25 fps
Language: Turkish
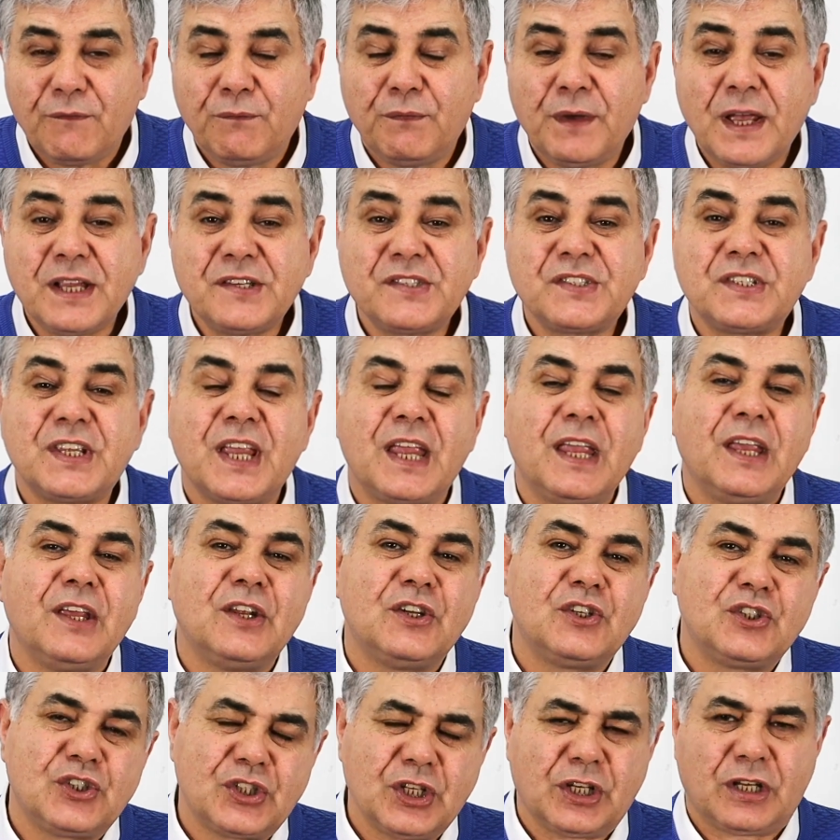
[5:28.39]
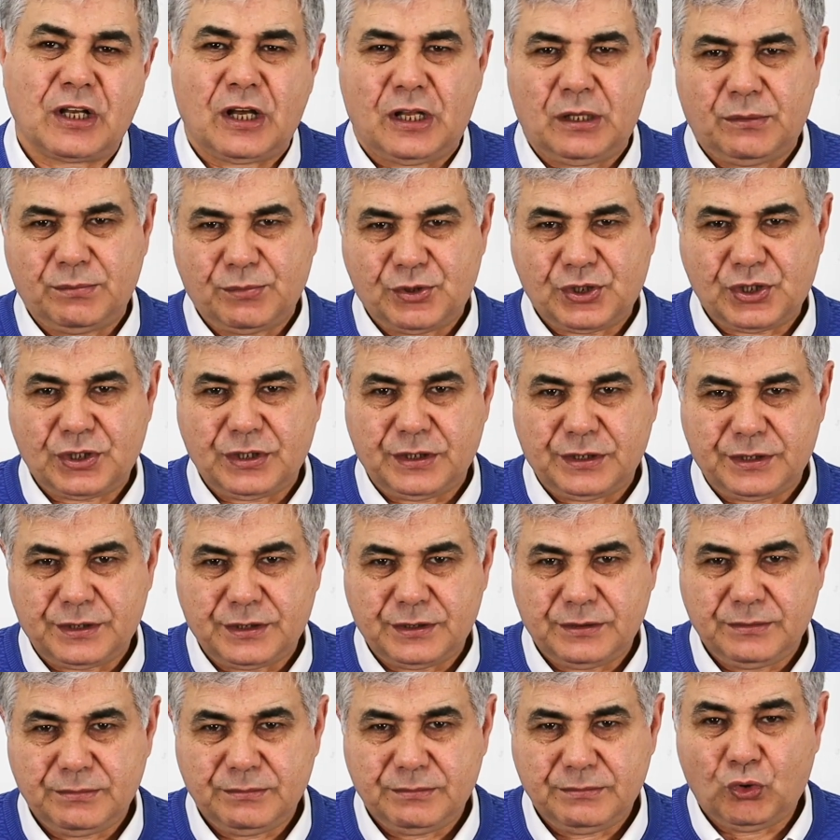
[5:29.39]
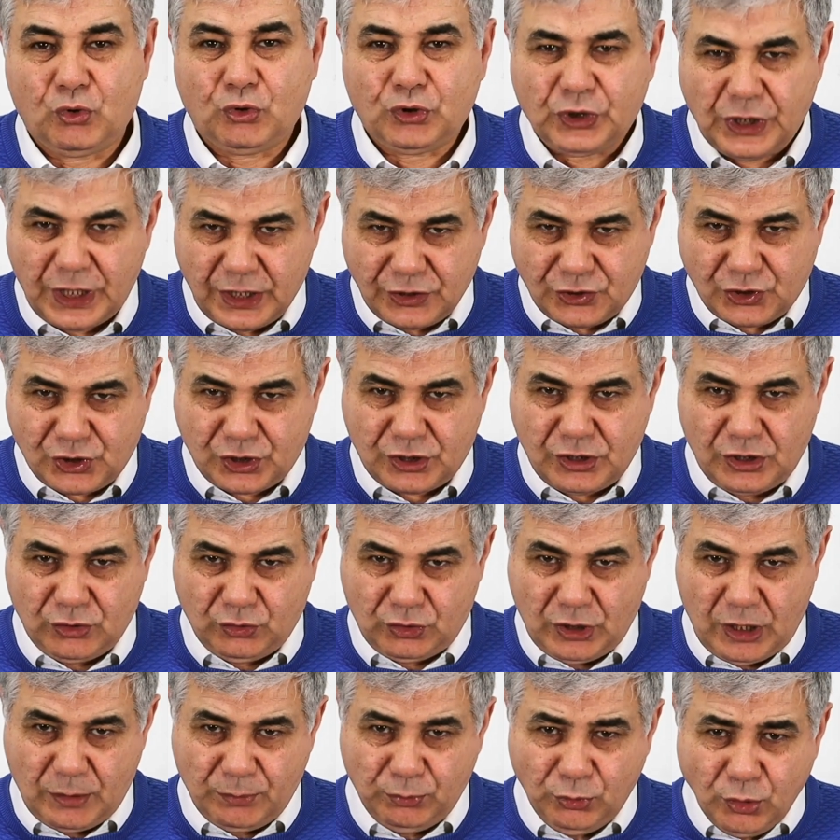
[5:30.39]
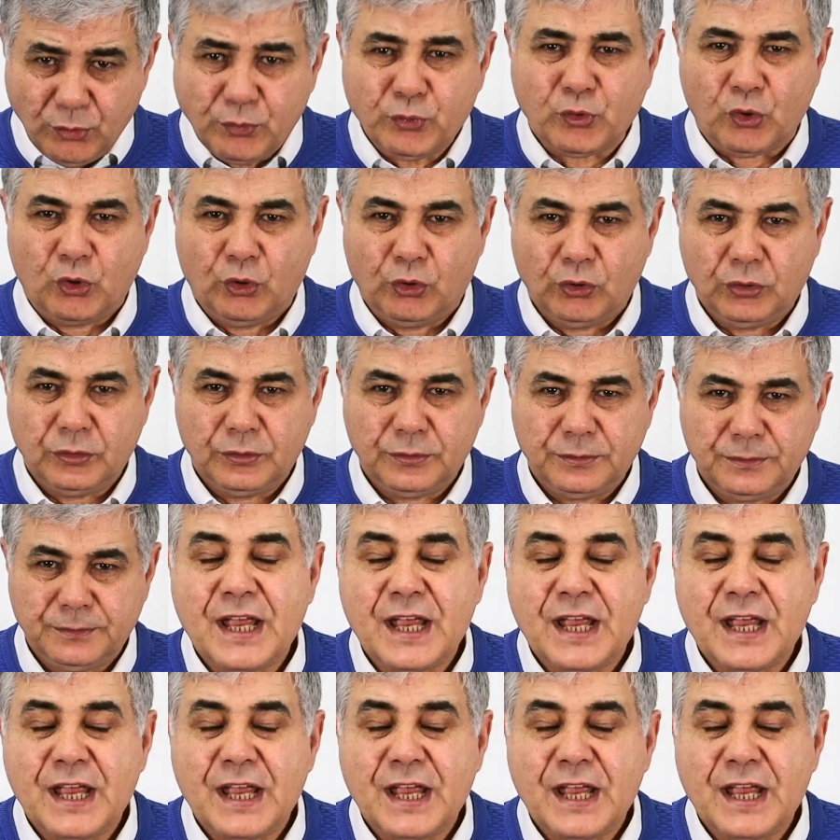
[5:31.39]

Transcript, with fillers: ve seyirci kalmışlar. Ortaya çıkan tablo bu.